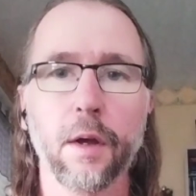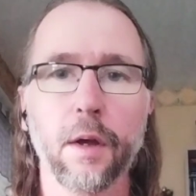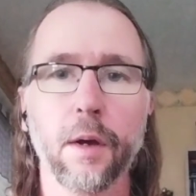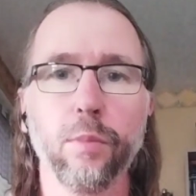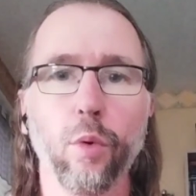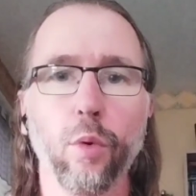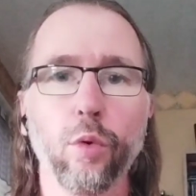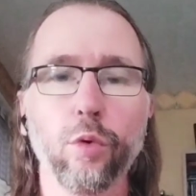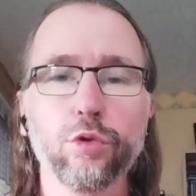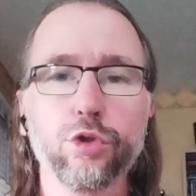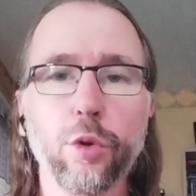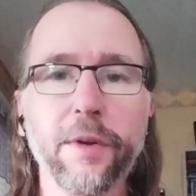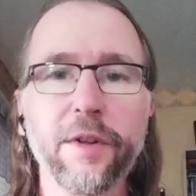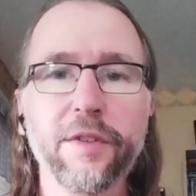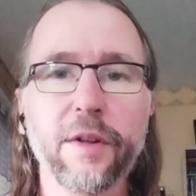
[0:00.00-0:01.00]

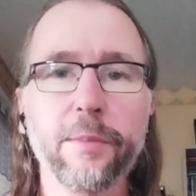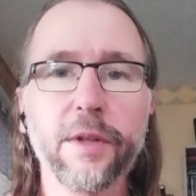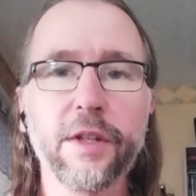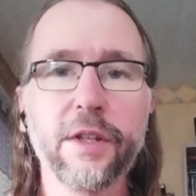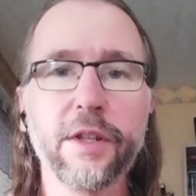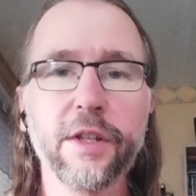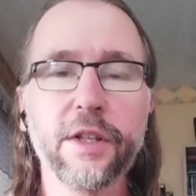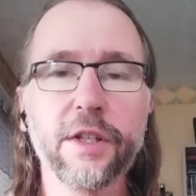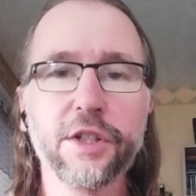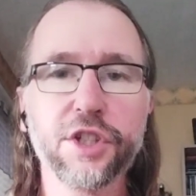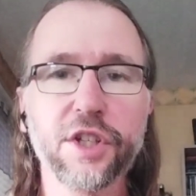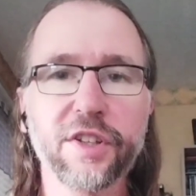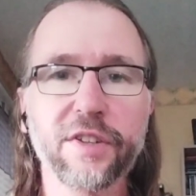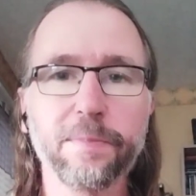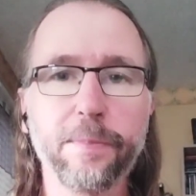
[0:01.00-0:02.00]
Bonjour mes amis,
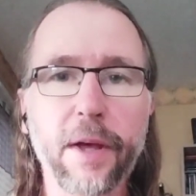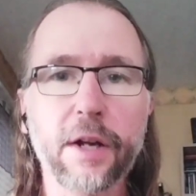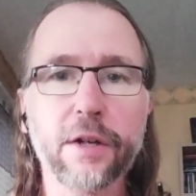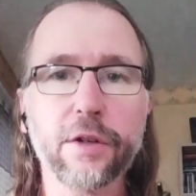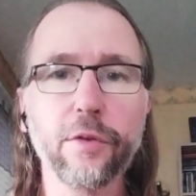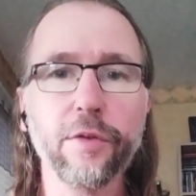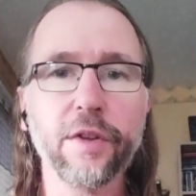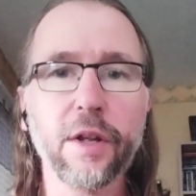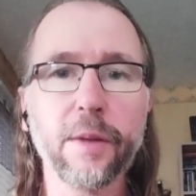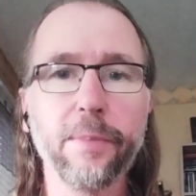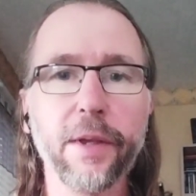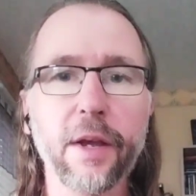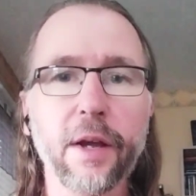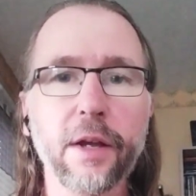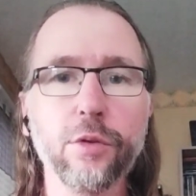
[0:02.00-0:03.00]
j'espère que vous allez
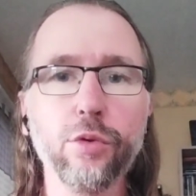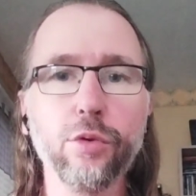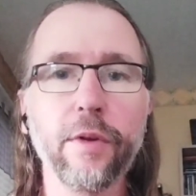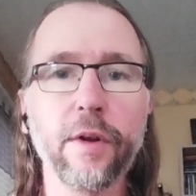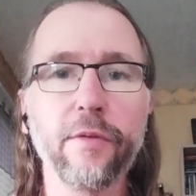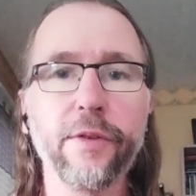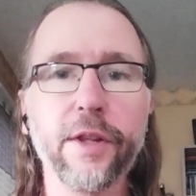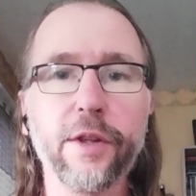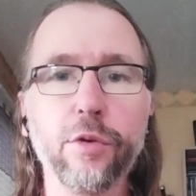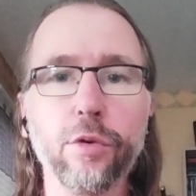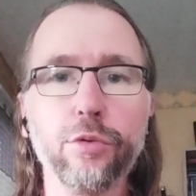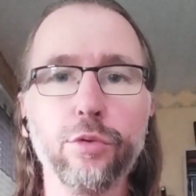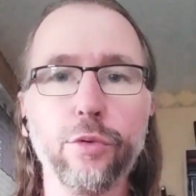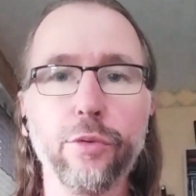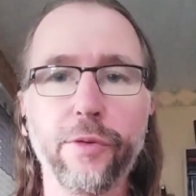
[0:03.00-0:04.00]
bien. Nouvelle
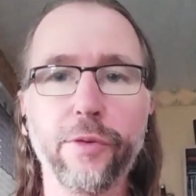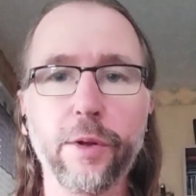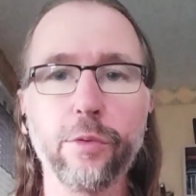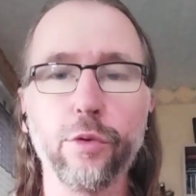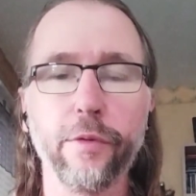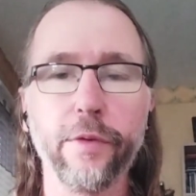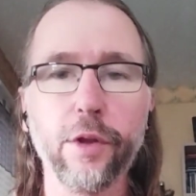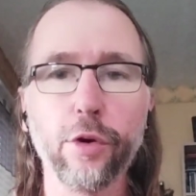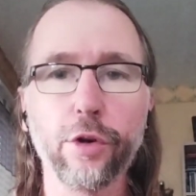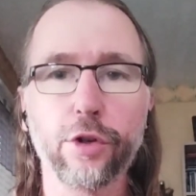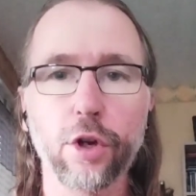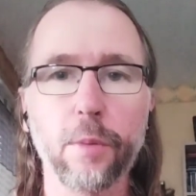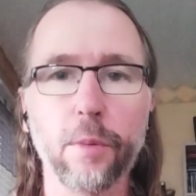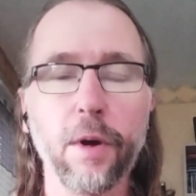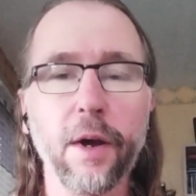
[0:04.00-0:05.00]
vidéo du film du Vidéo
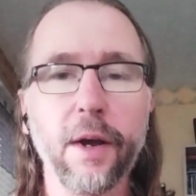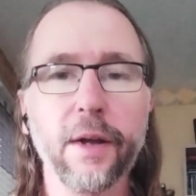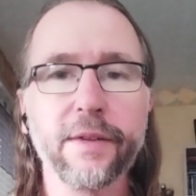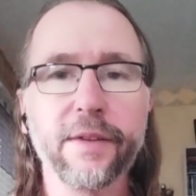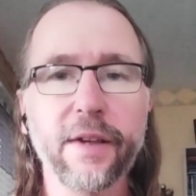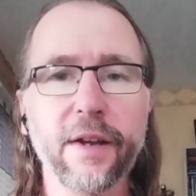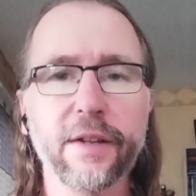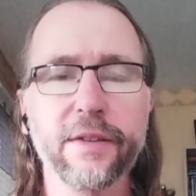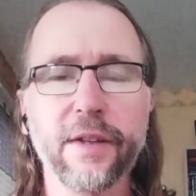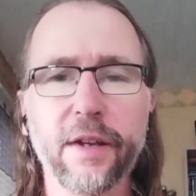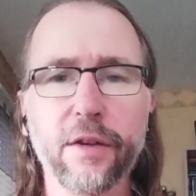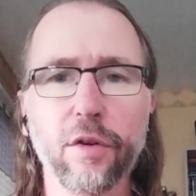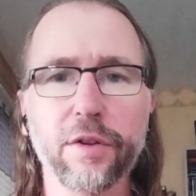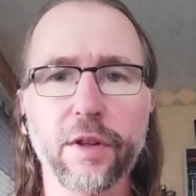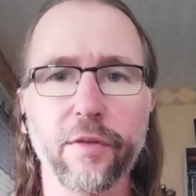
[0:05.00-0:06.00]
Club. Tiens,
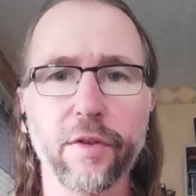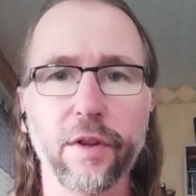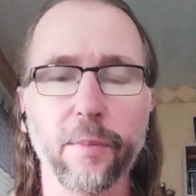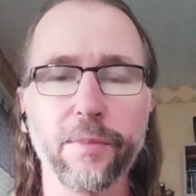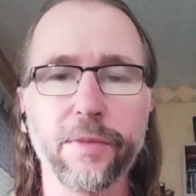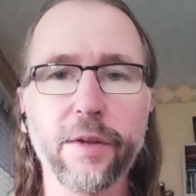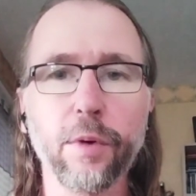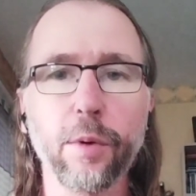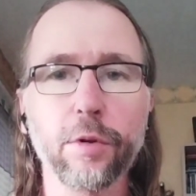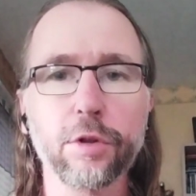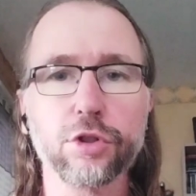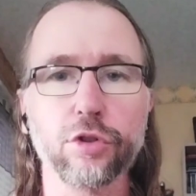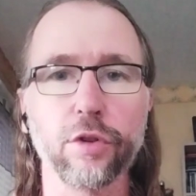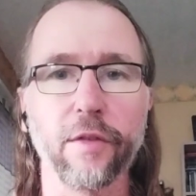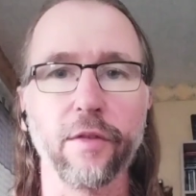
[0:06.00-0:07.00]
d'ailleurs, ça faisait un petit moment
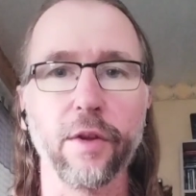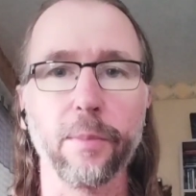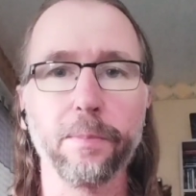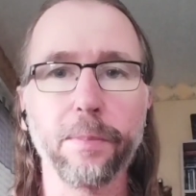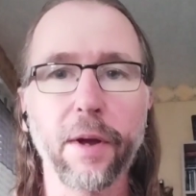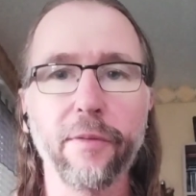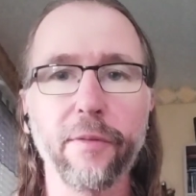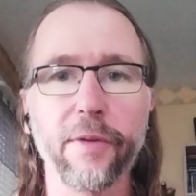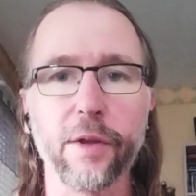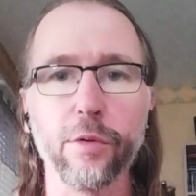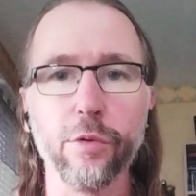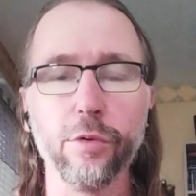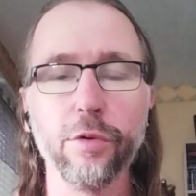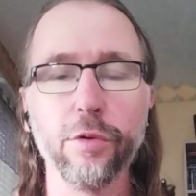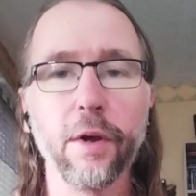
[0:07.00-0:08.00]
que je n'en avais pas fait
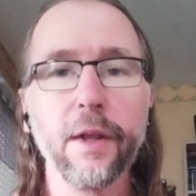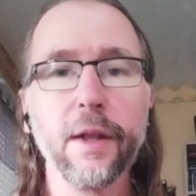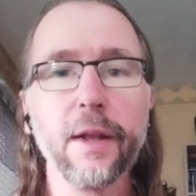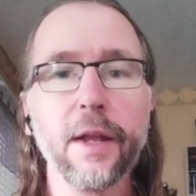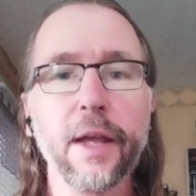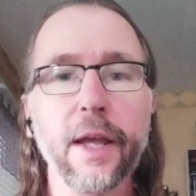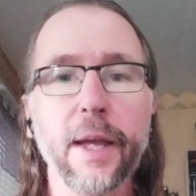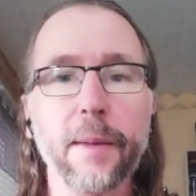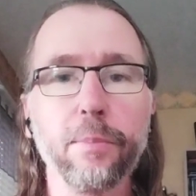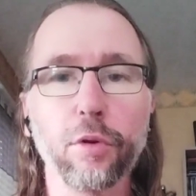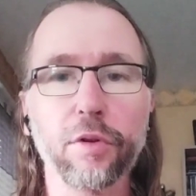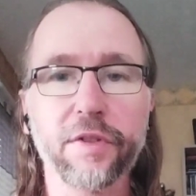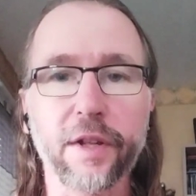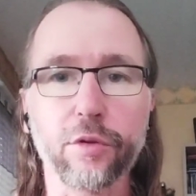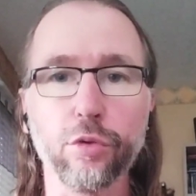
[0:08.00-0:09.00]
une. Et
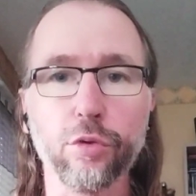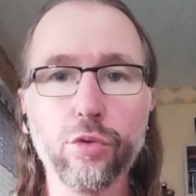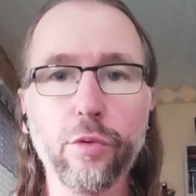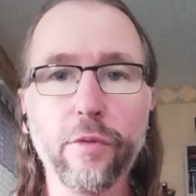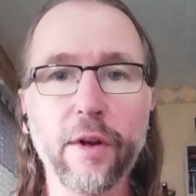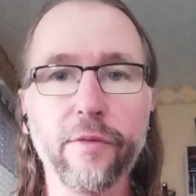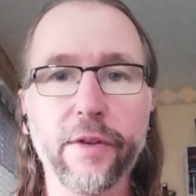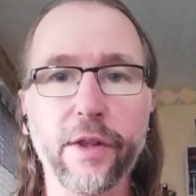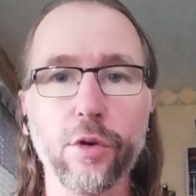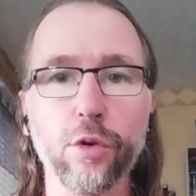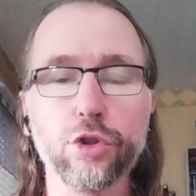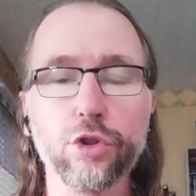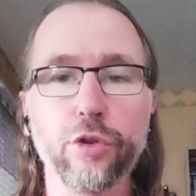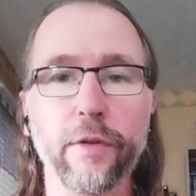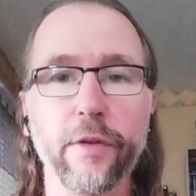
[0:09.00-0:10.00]
pour cette nouvelle
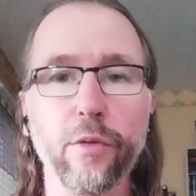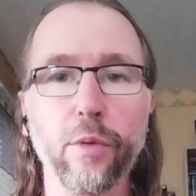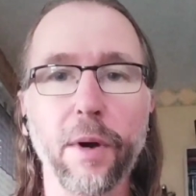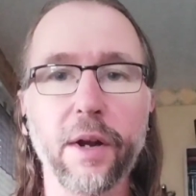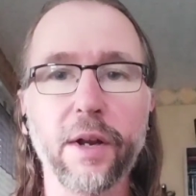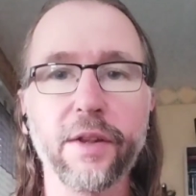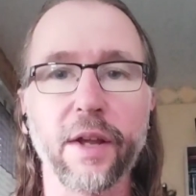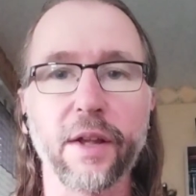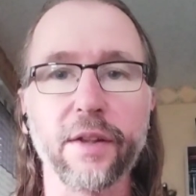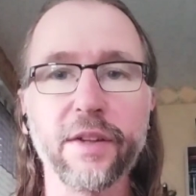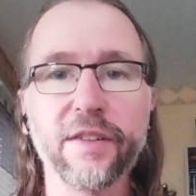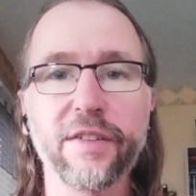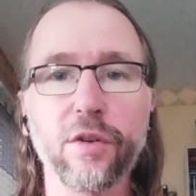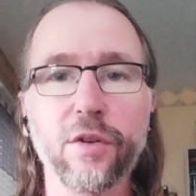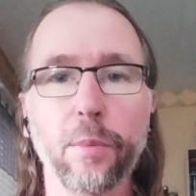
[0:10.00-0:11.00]
vidéo, je vais vous parler d'un
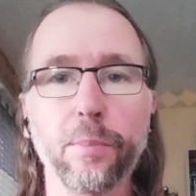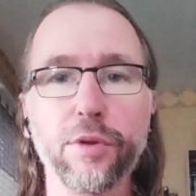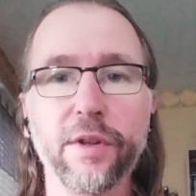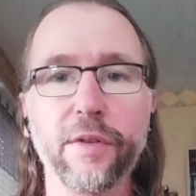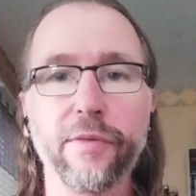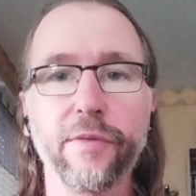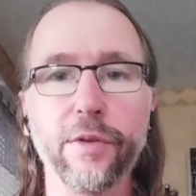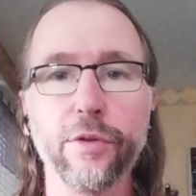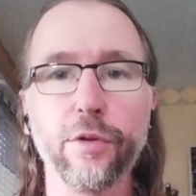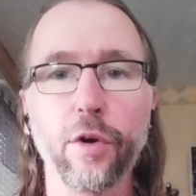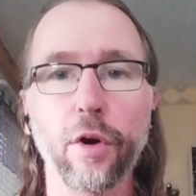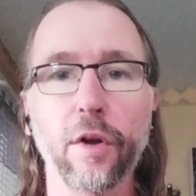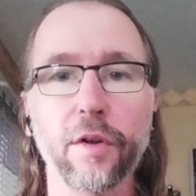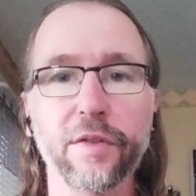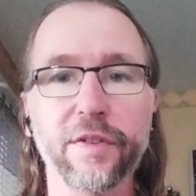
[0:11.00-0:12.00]
excellent petit film
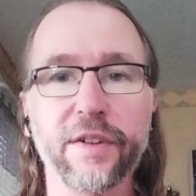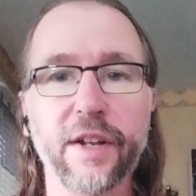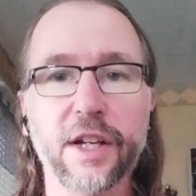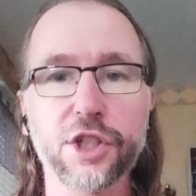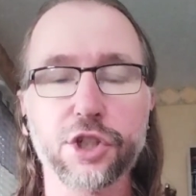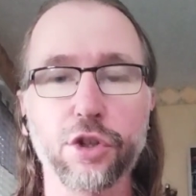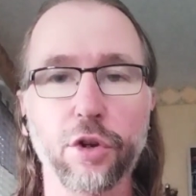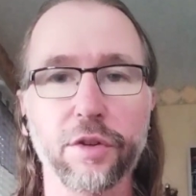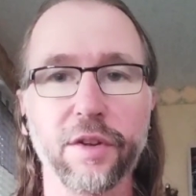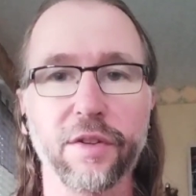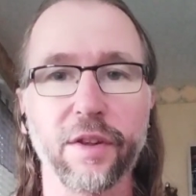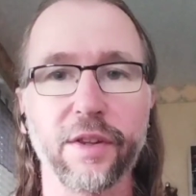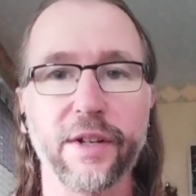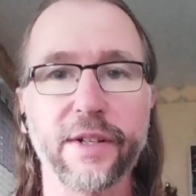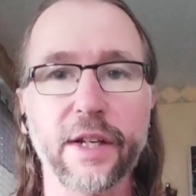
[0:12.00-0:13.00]
d'or slasher
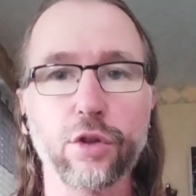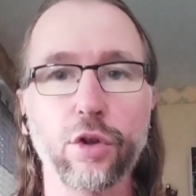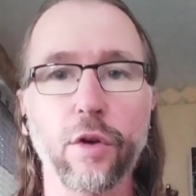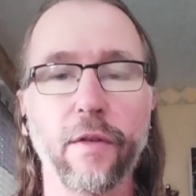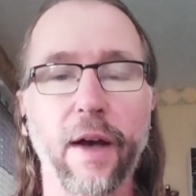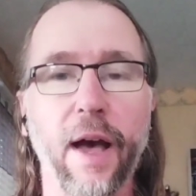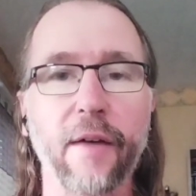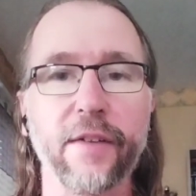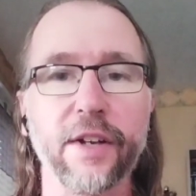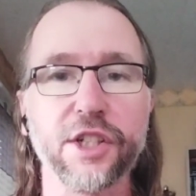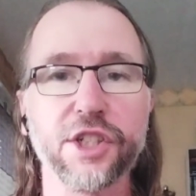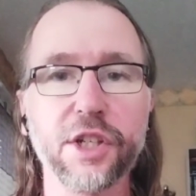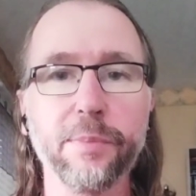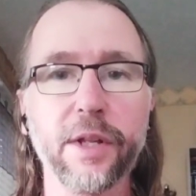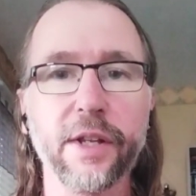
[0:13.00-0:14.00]
des années 80
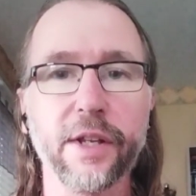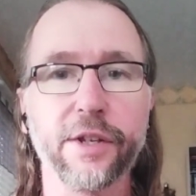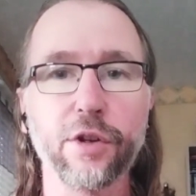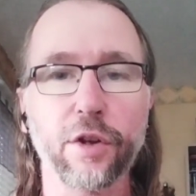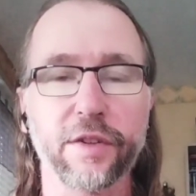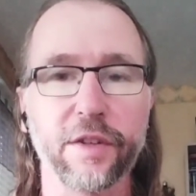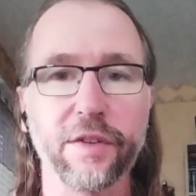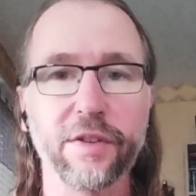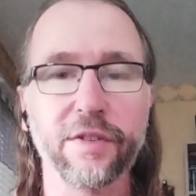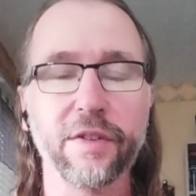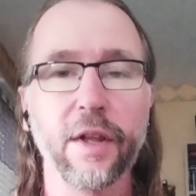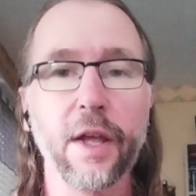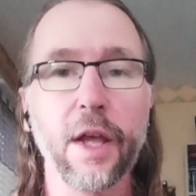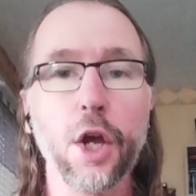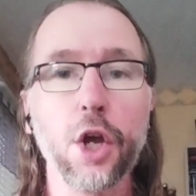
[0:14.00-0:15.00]
avec Jamie Lee Curtis.